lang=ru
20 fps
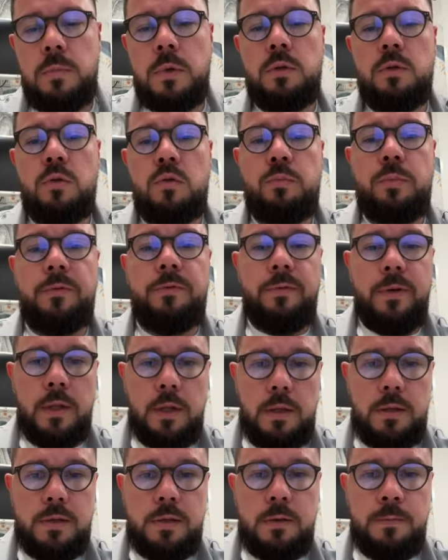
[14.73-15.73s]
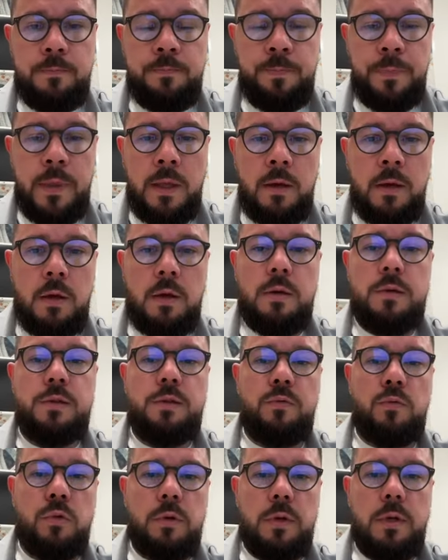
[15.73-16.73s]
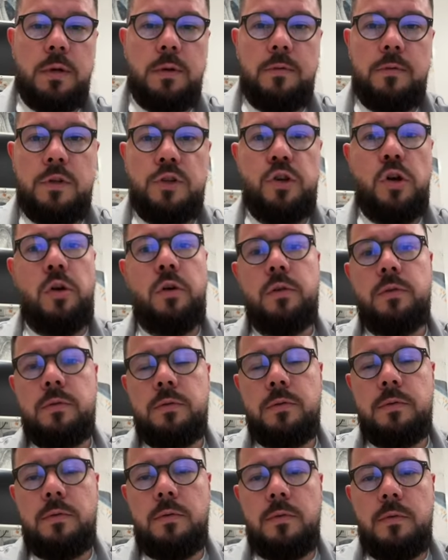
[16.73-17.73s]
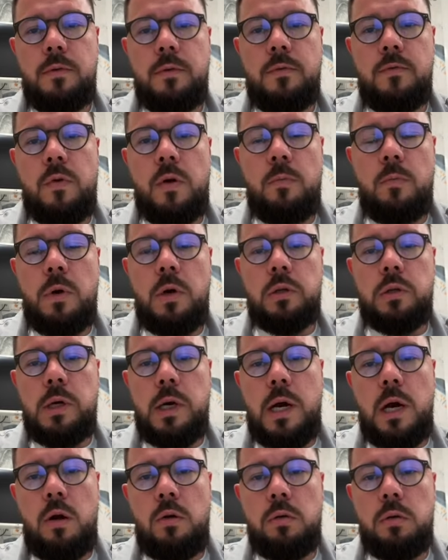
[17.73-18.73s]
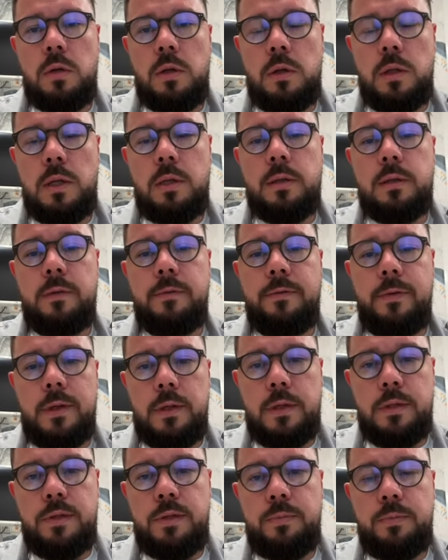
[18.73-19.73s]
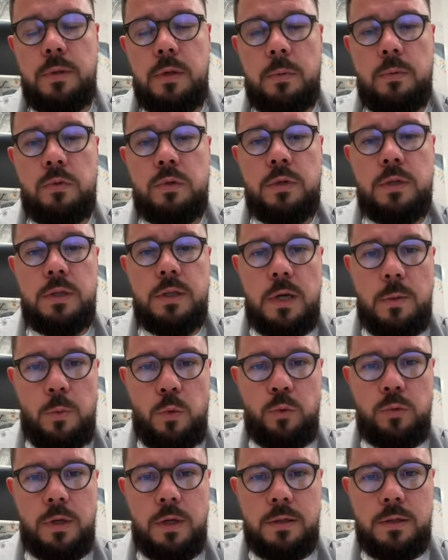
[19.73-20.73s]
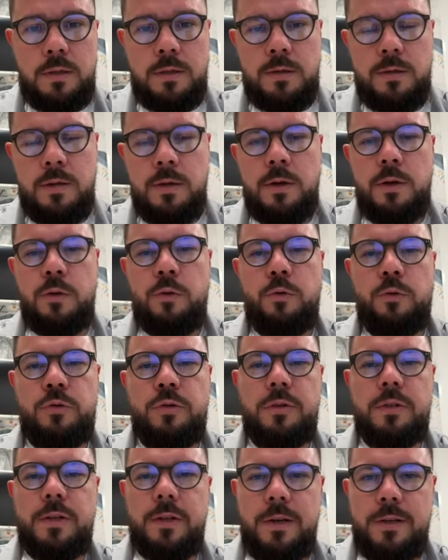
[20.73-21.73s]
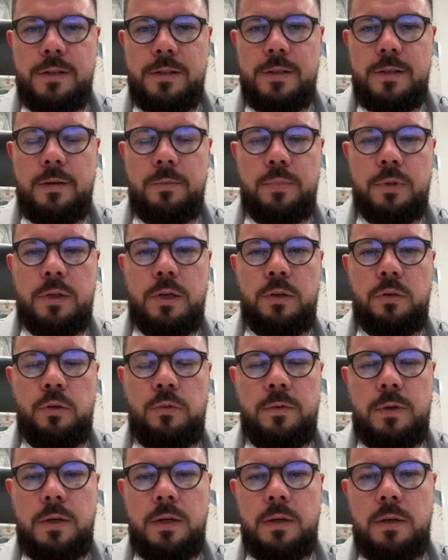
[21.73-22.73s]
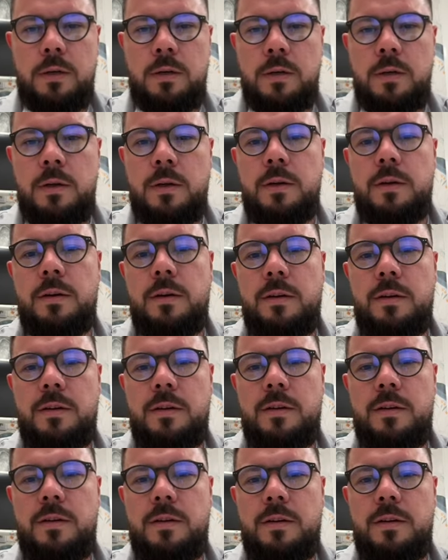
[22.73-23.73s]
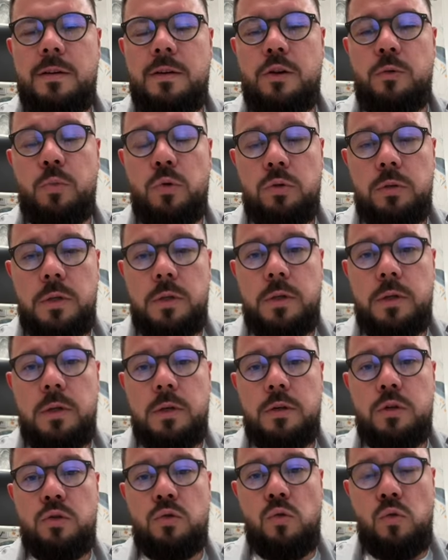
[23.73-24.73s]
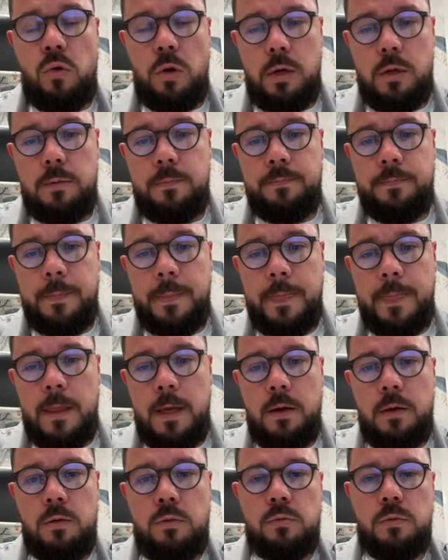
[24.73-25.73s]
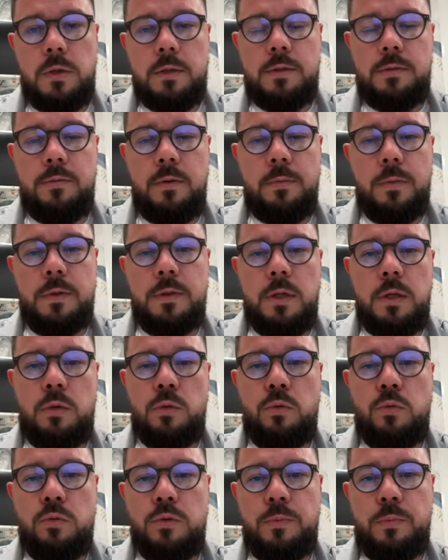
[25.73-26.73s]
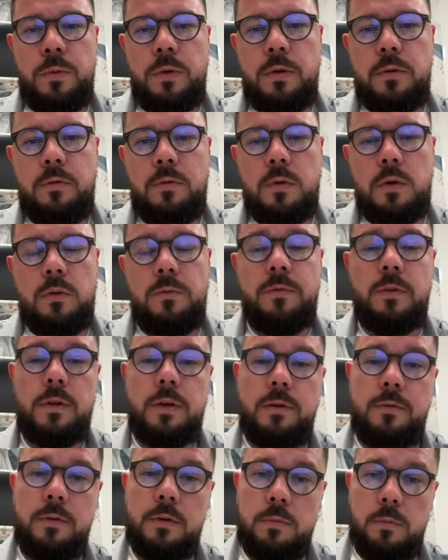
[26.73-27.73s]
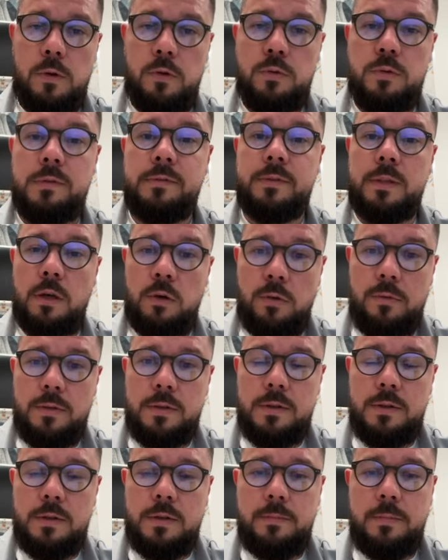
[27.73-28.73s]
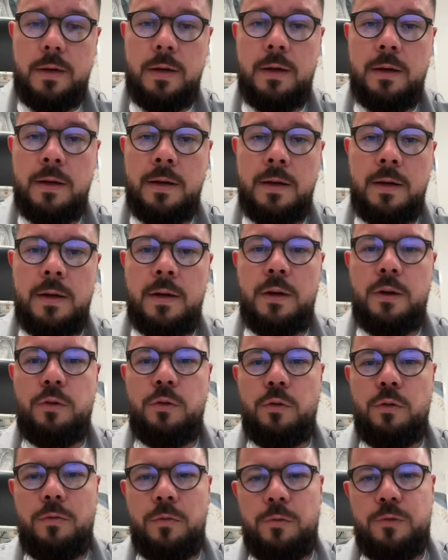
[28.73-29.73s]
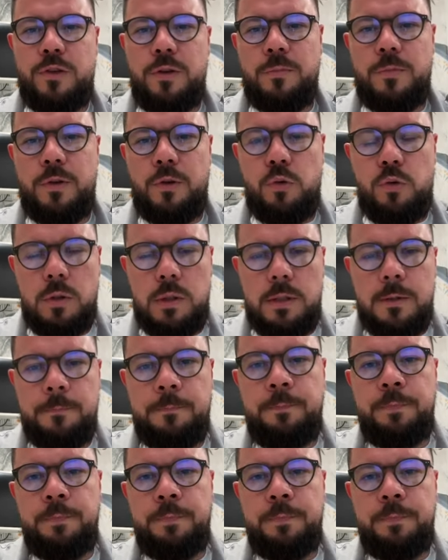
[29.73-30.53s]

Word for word: медгруппы фэнтези. Сегодня я вещаю э, вам от аккаунта Dental Fantasy, потому что тема у нас очень интересная, подготовка а, ребенка к школе. Да, у нас с вами стартует с первого, вернее, в этом году со 2 сентября новый учебный год